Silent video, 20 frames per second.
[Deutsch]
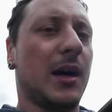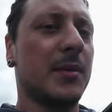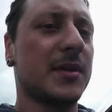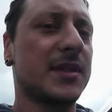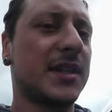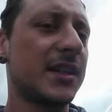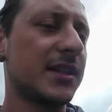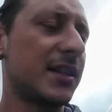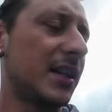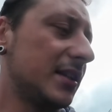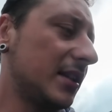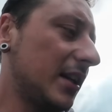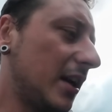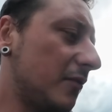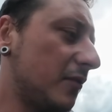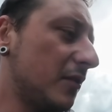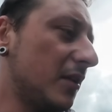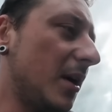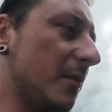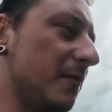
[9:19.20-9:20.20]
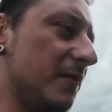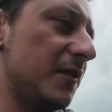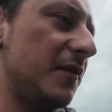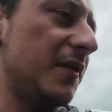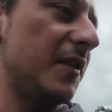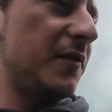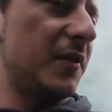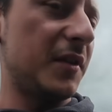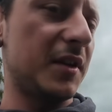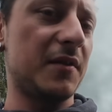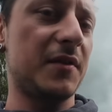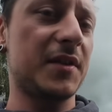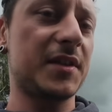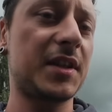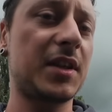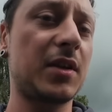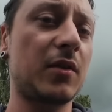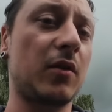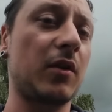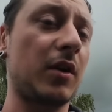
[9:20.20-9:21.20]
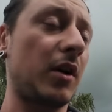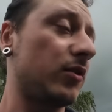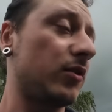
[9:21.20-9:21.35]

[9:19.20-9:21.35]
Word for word: Aber es hängt halt davon ab, wie viel von der Versicherung